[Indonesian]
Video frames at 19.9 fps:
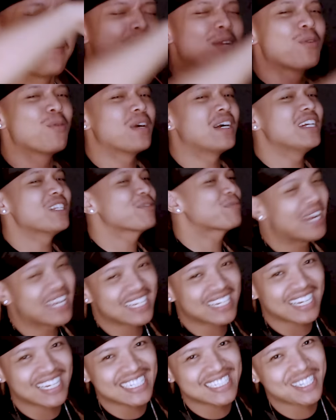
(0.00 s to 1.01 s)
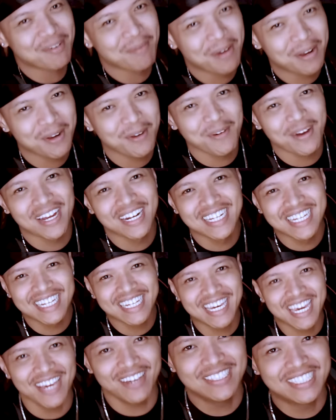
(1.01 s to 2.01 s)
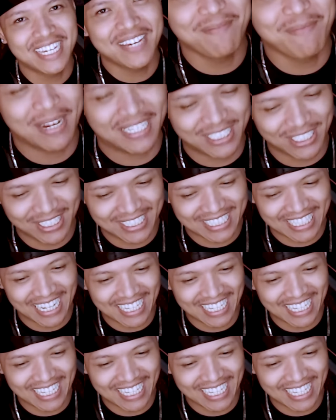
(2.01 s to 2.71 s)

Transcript: everyone the world, balik lagi sama gua di QG Bacot